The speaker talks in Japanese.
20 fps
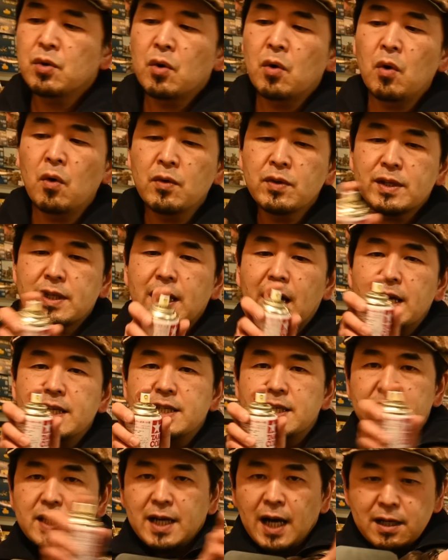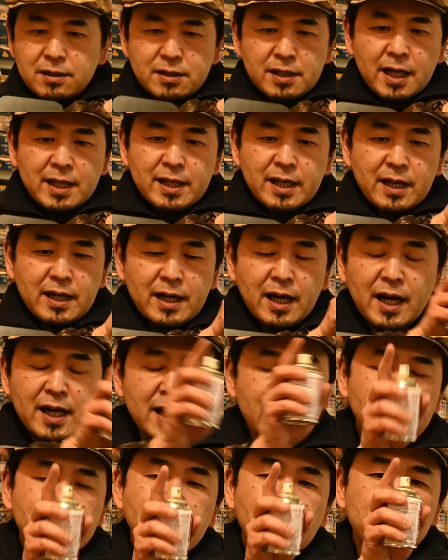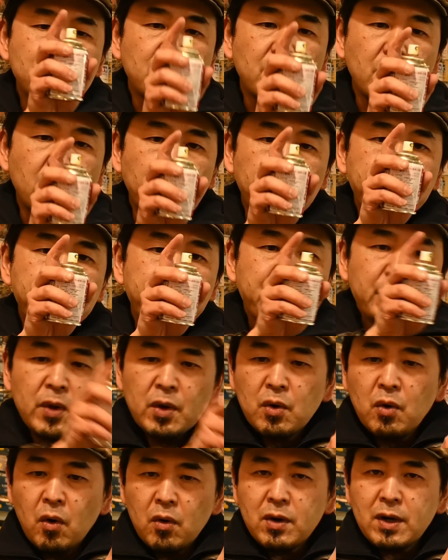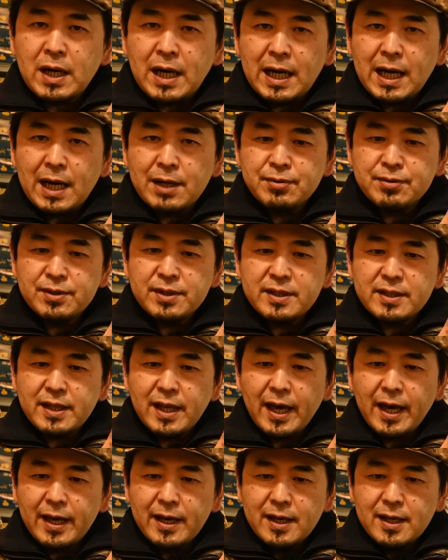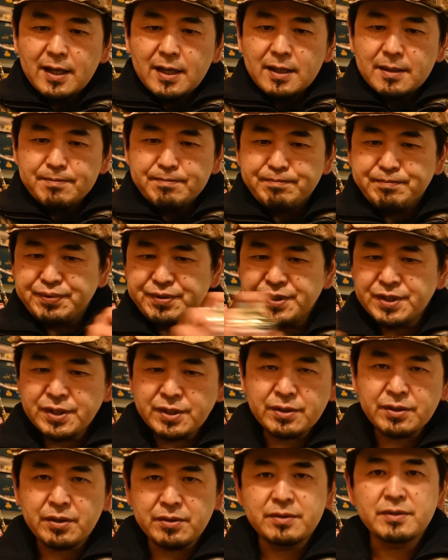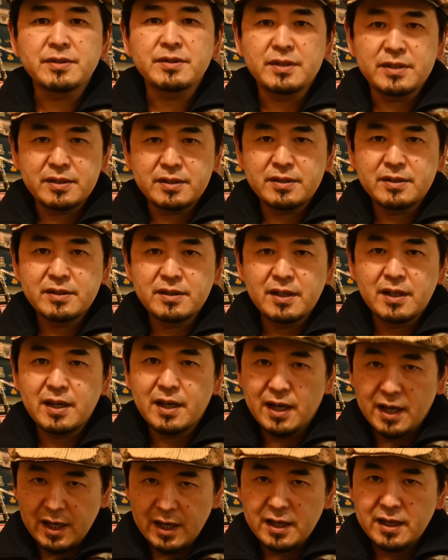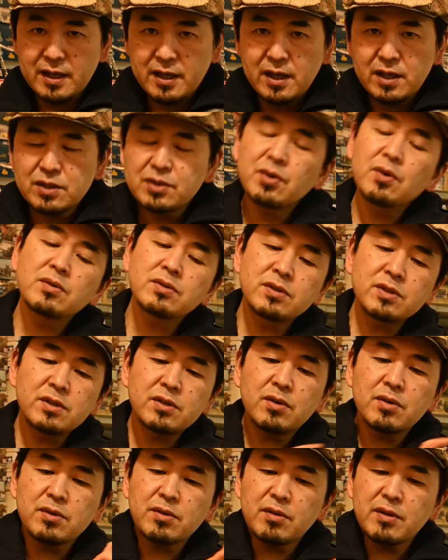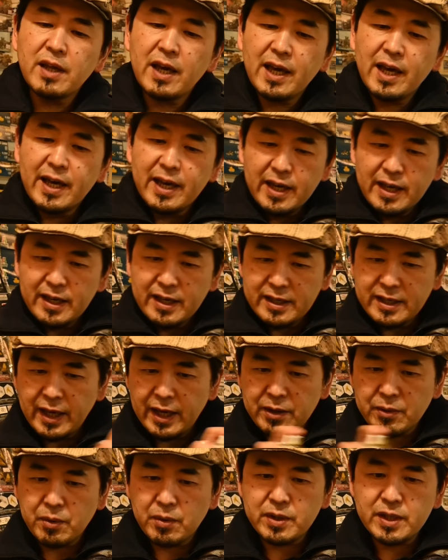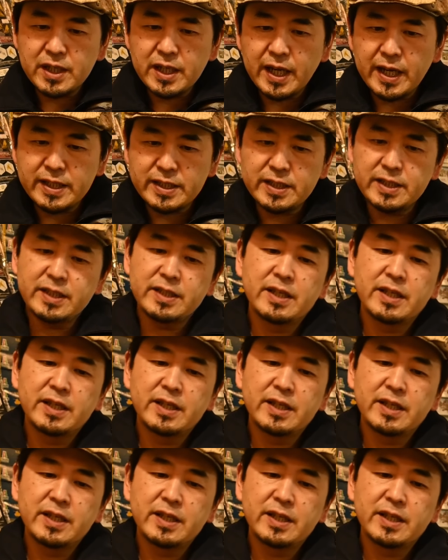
の本体にかからないかからないところこっから拭いてブっッと塗るんですはい、そうすることで結構綺麗に